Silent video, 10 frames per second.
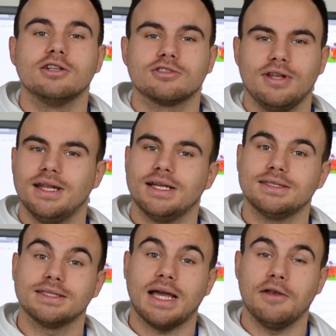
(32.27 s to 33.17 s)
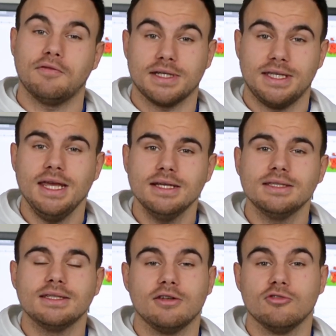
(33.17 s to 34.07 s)
sondern dass es einfach Dinge
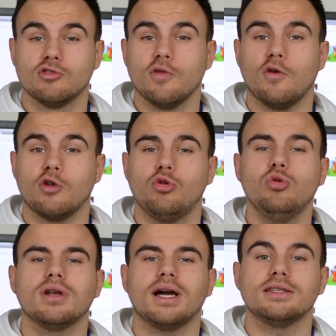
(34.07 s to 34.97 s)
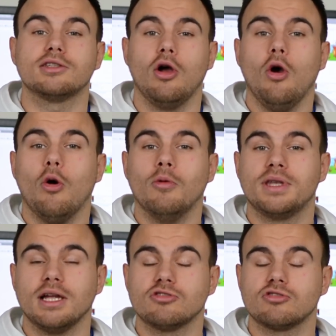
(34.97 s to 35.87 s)
sind, die du sofort tun kannst,
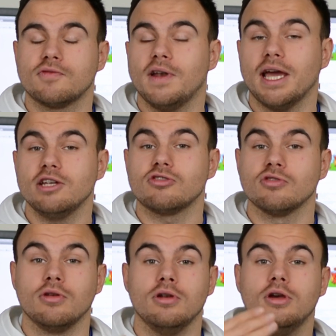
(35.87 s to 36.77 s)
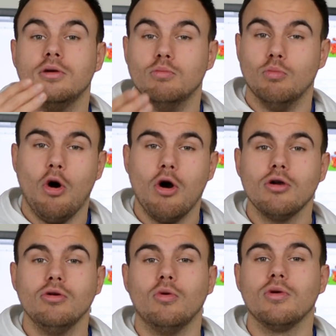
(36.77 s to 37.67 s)
um dann vielleicht schon
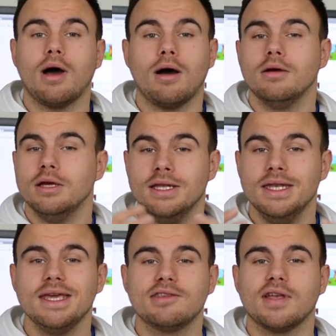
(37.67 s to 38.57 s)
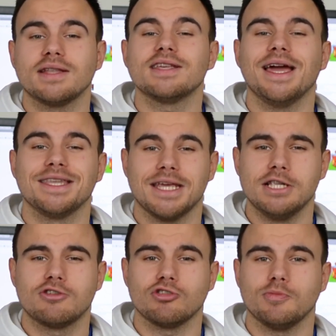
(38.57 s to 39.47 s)
morgen oder in nächster Zeit
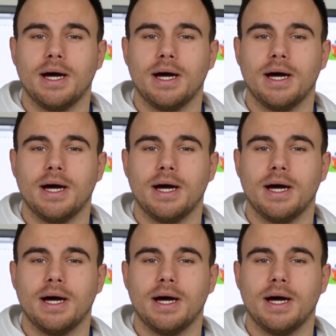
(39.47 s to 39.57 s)
Geld zu